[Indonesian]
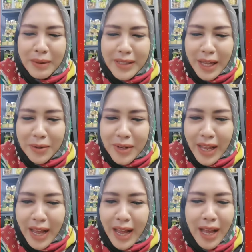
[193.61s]
Mas
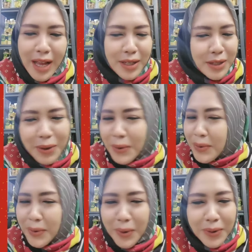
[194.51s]
Garuda
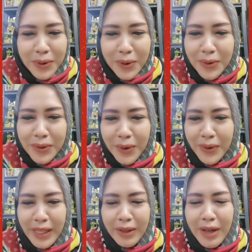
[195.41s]
no no no no
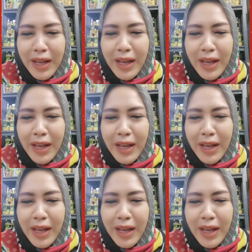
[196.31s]
gitu